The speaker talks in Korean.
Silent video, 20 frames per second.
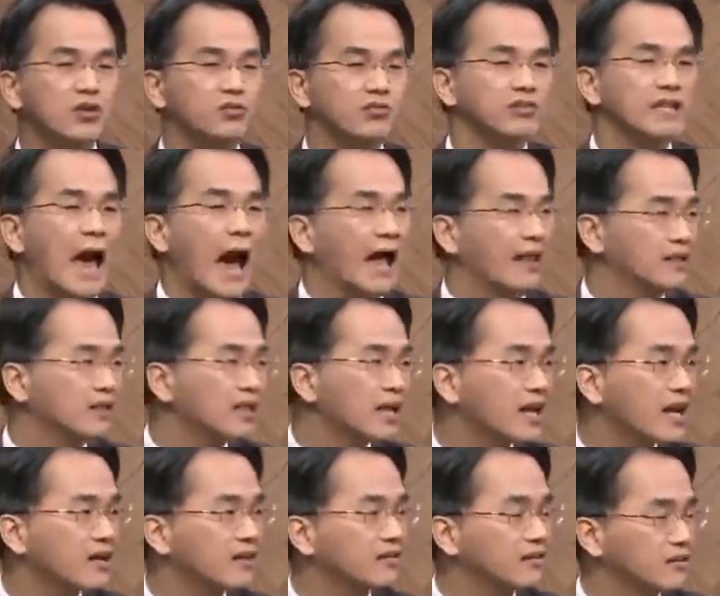것은
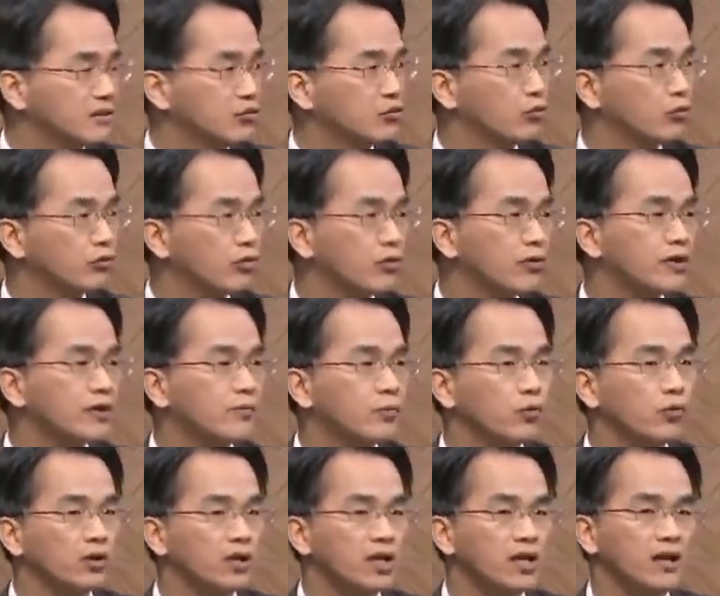아니다라는 기존 손례를
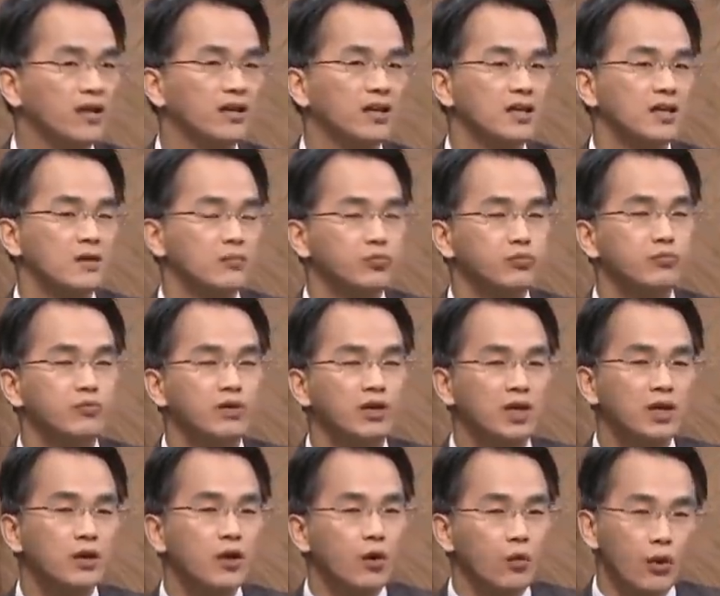볼 때
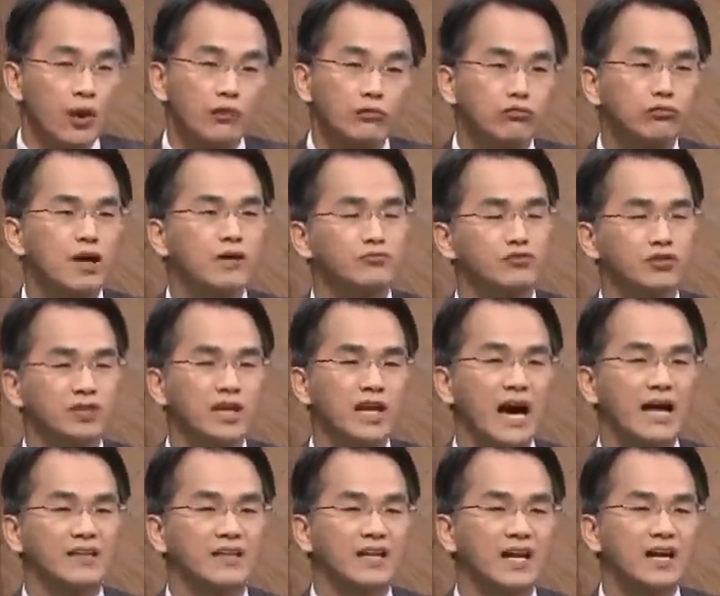분명히 횟수가 문제가
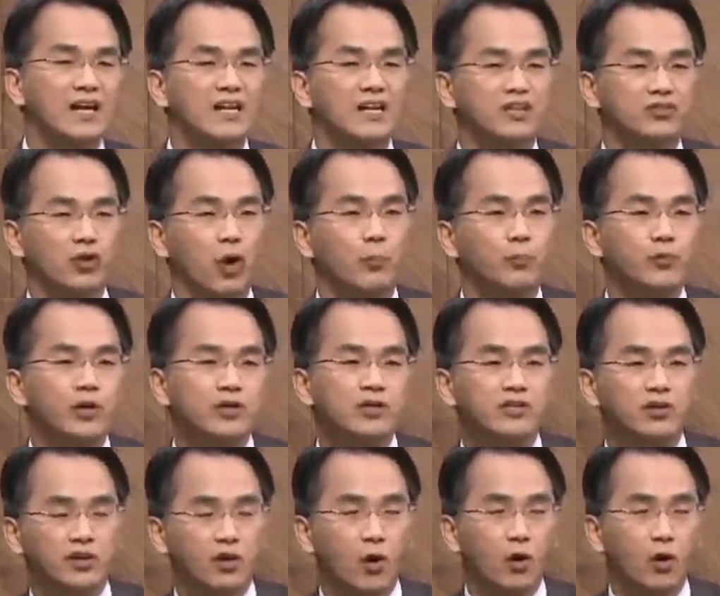아니라 접견을 저렇게